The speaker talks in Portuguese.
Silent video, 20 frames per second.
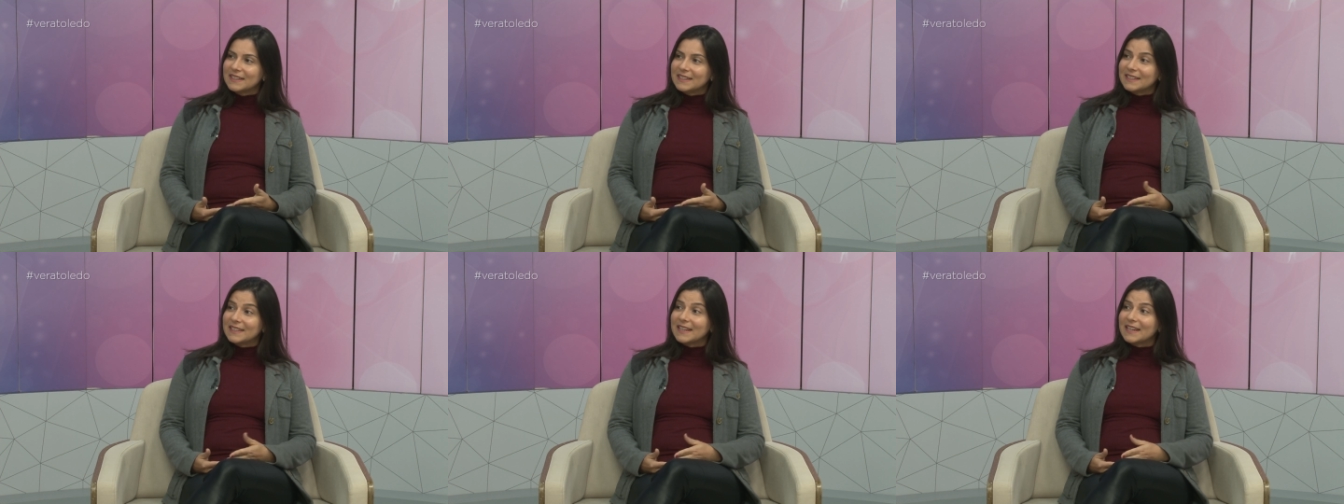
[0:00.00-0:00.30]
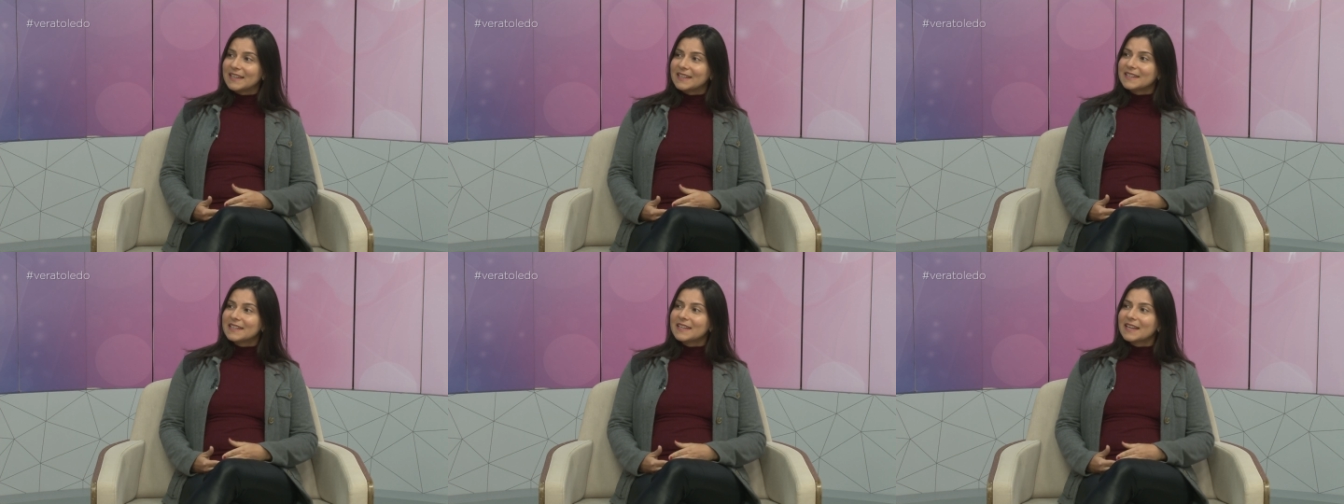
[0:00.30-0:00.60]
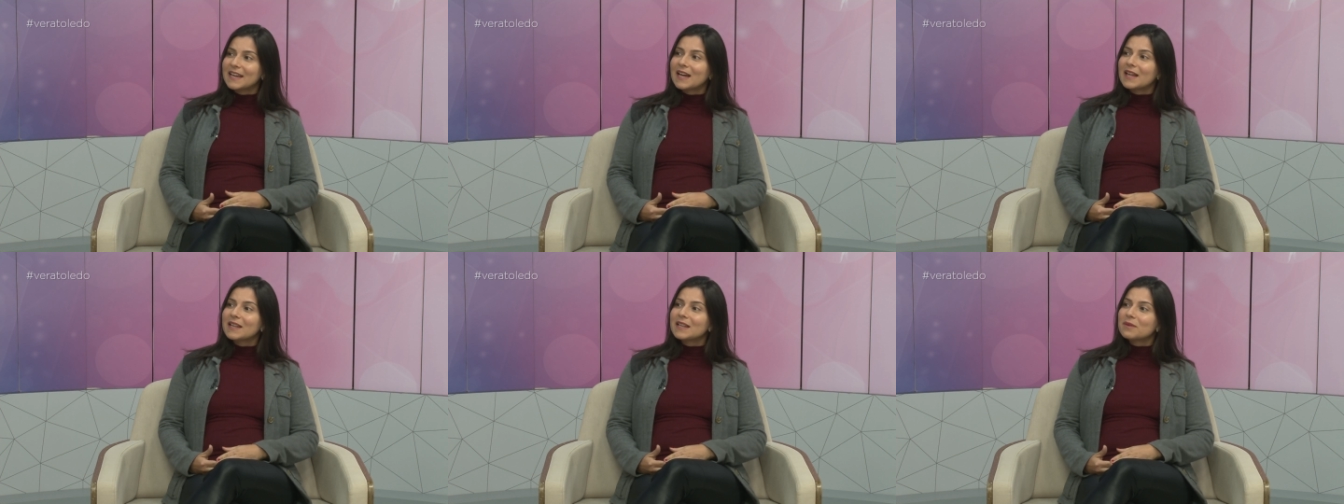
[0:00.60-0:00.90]
E aí
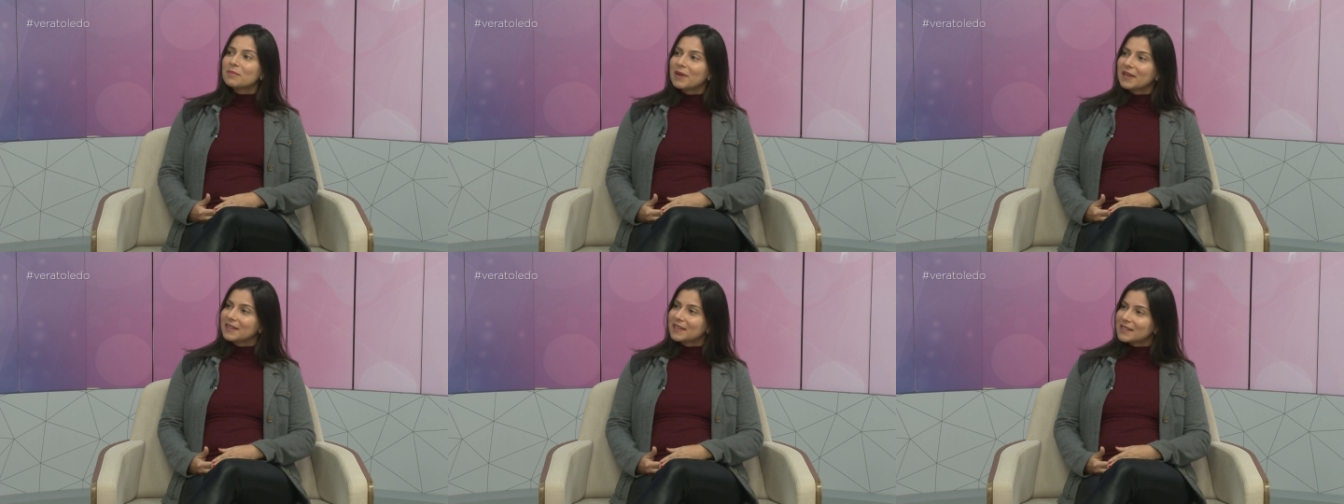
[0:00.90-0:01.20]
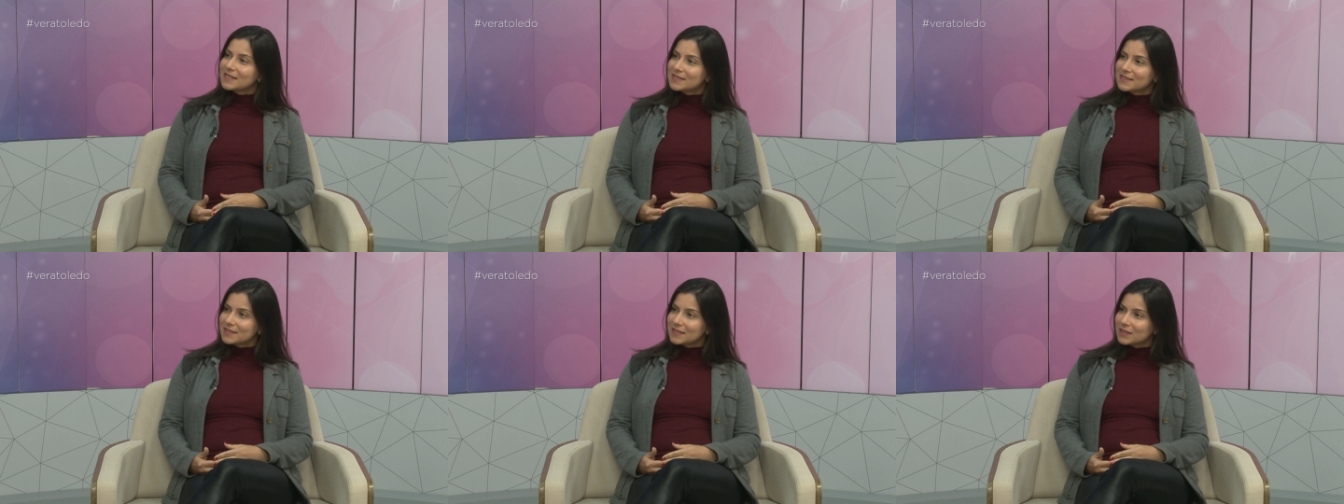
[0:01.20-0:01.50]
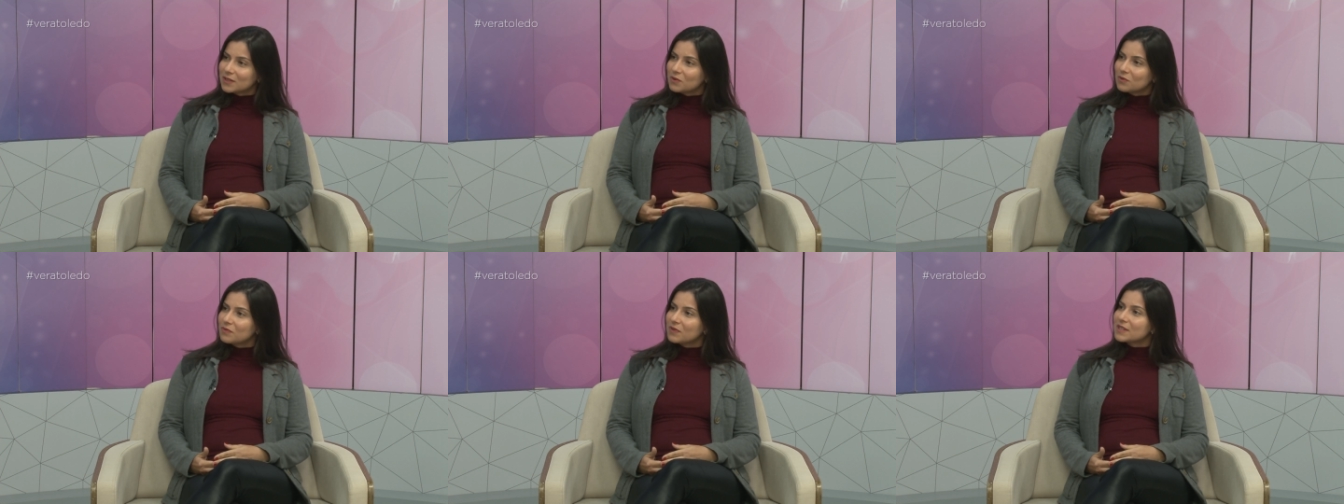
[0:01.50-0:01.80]
que a
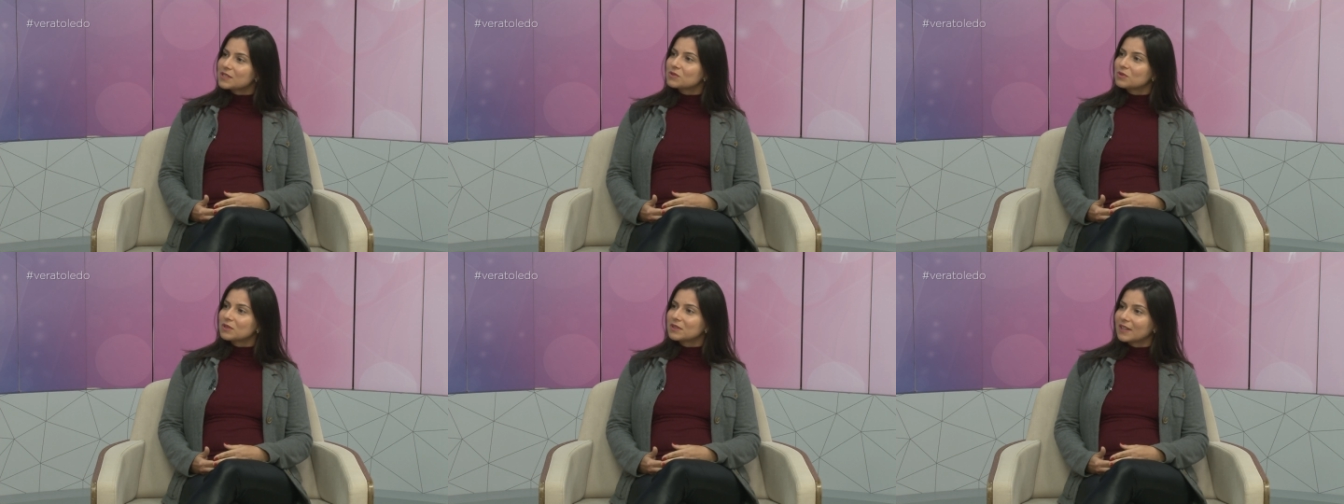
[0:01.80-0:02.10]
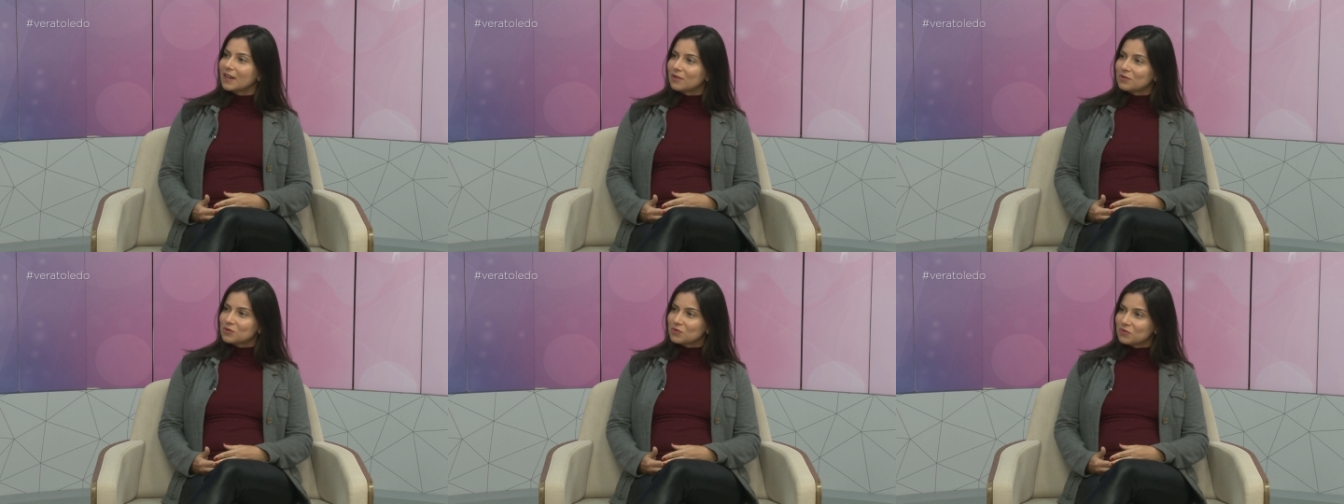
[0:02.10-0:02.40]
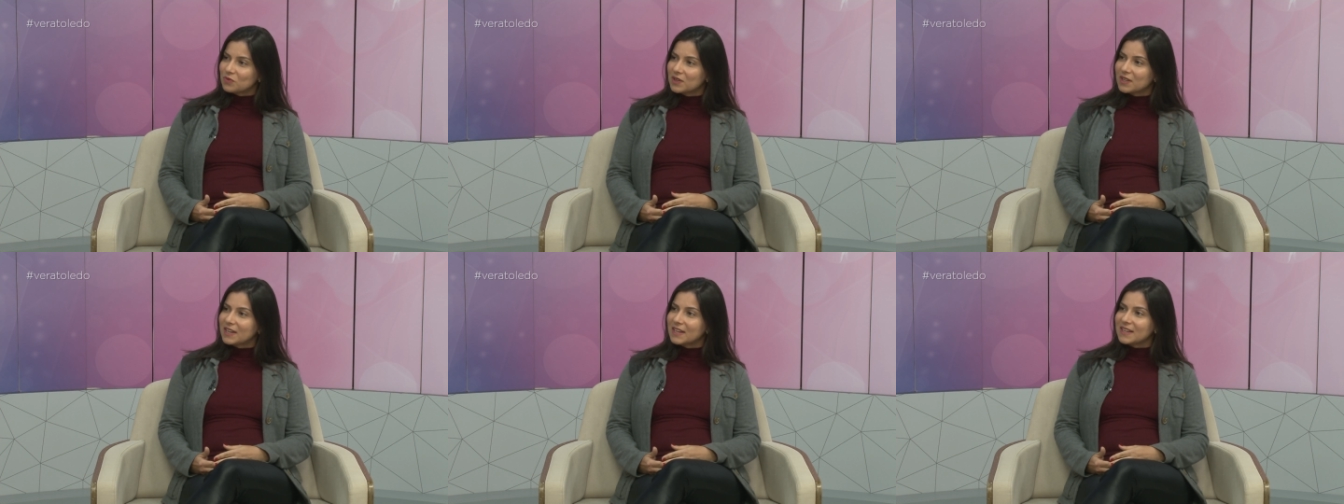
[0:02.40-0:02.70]
alimentação faz total
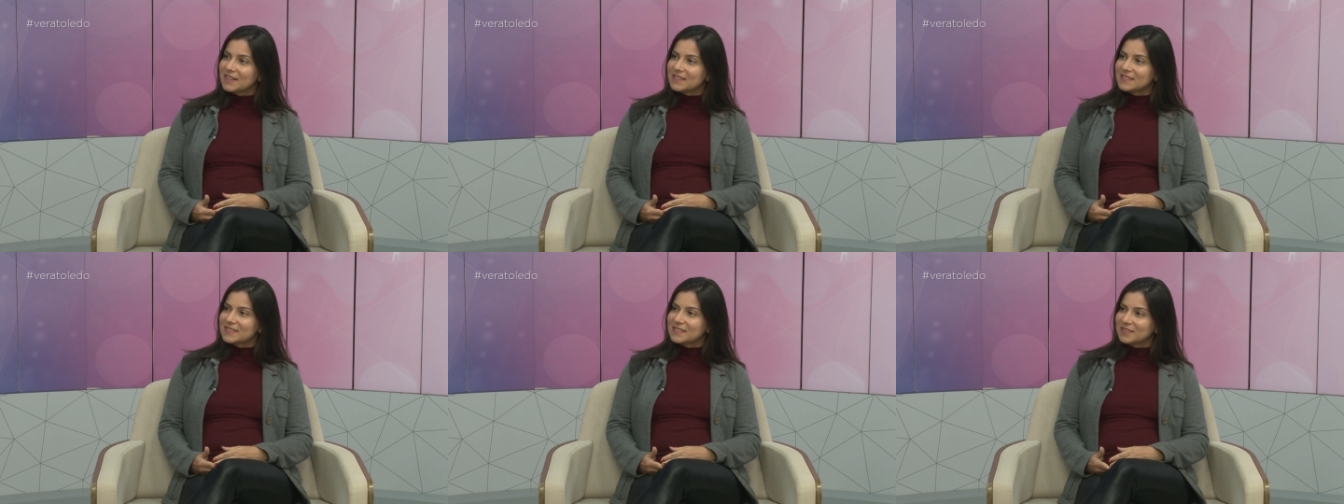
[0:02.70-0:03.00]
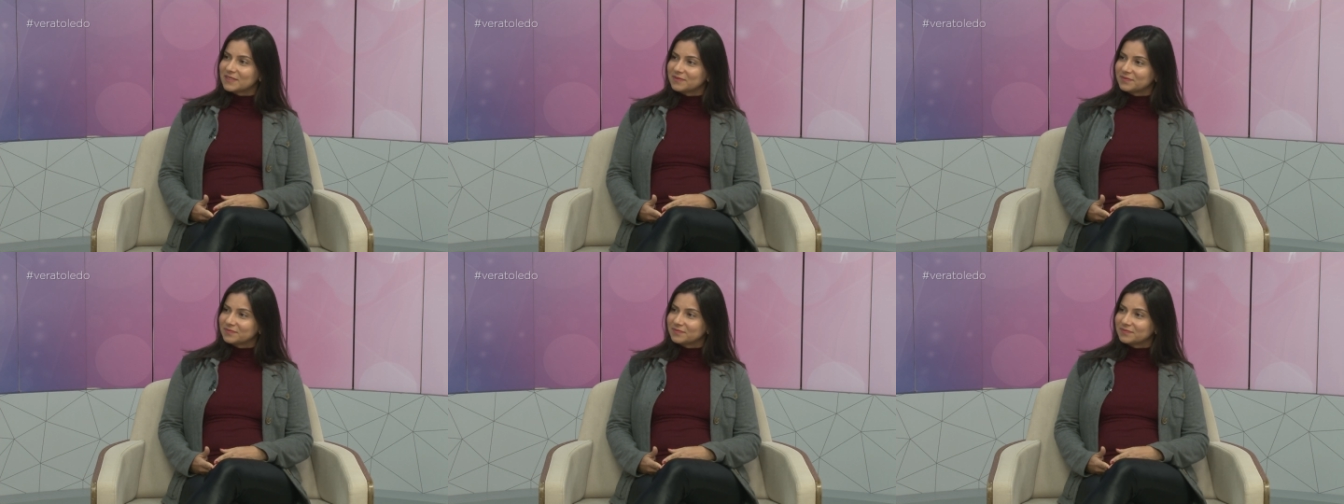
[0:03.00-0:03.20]
diferença.